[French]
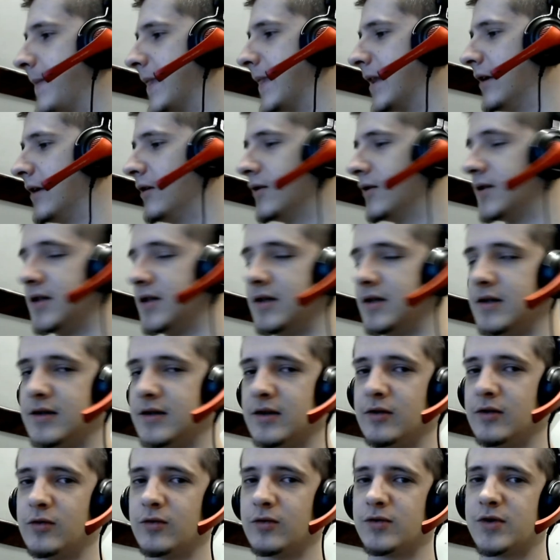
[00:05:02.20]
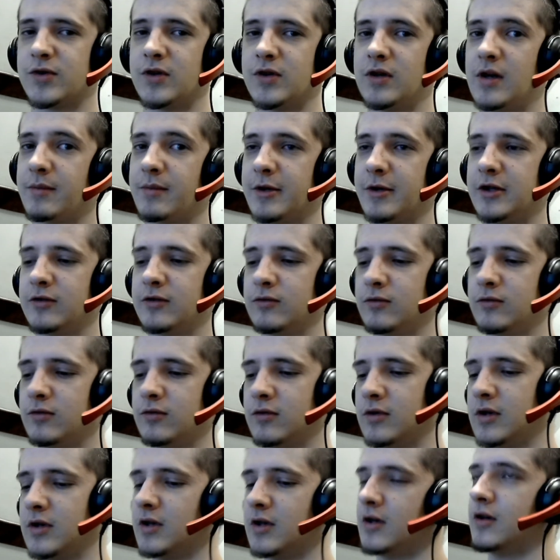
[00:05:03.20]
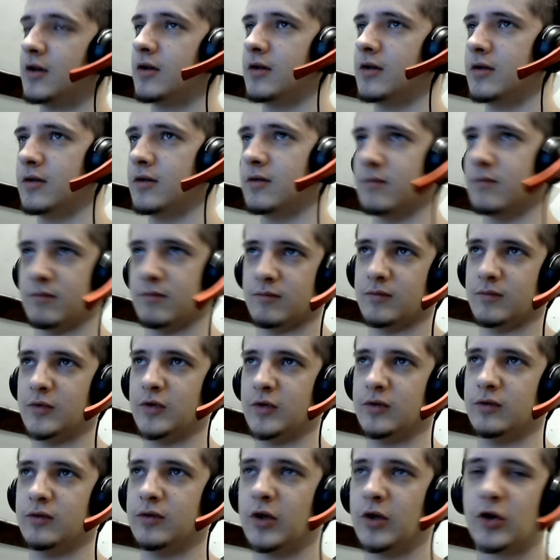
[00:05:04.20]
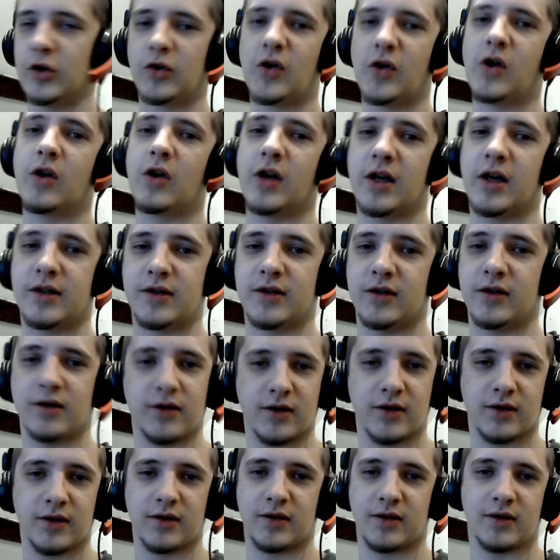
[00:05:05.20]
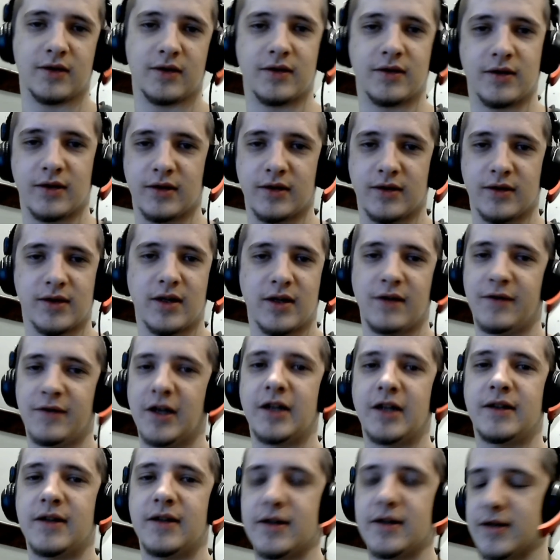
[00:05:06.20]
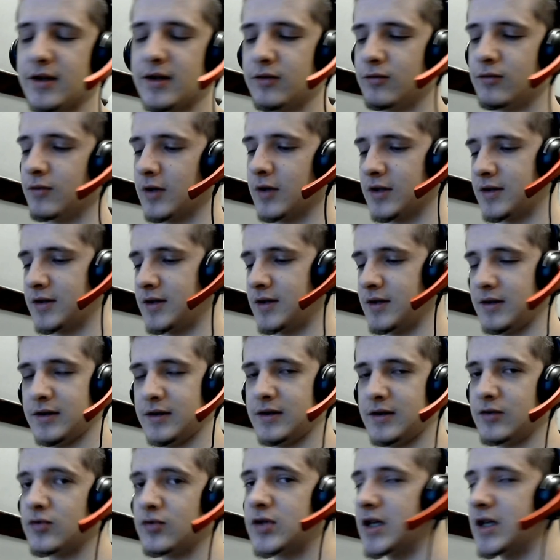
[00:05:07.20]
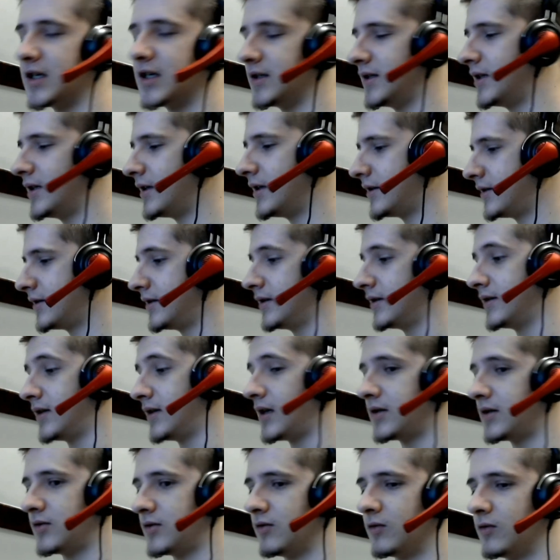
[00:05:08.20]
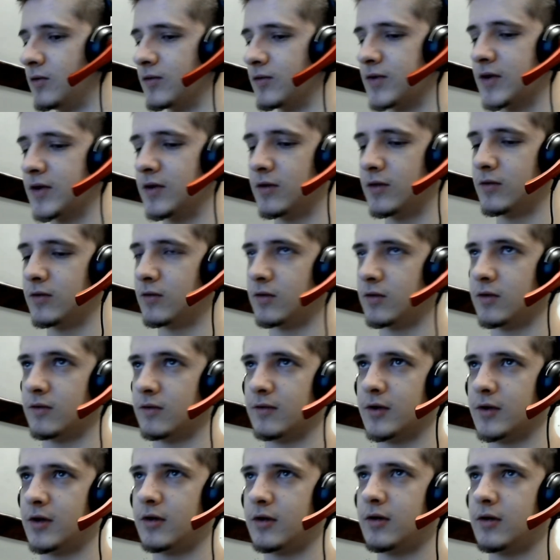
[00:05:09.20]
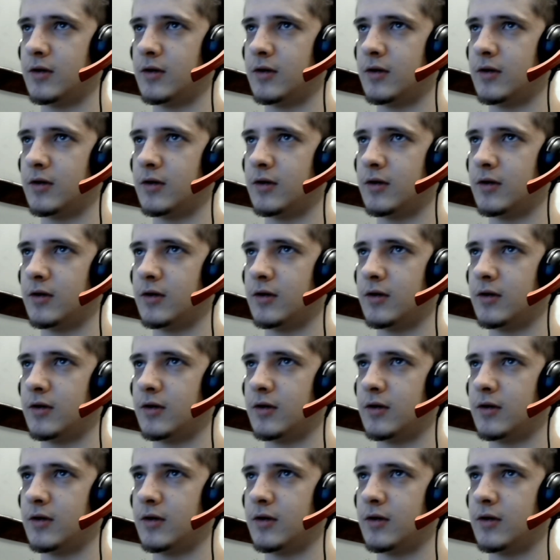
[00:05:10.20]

Hein, c'est une console, après tout. Notre rôle, hein, c'est c'est la vérité, c'est tout. Hein. C'est tout ce qu'il y a à dire. Ça reste une console, donc euh, voilà.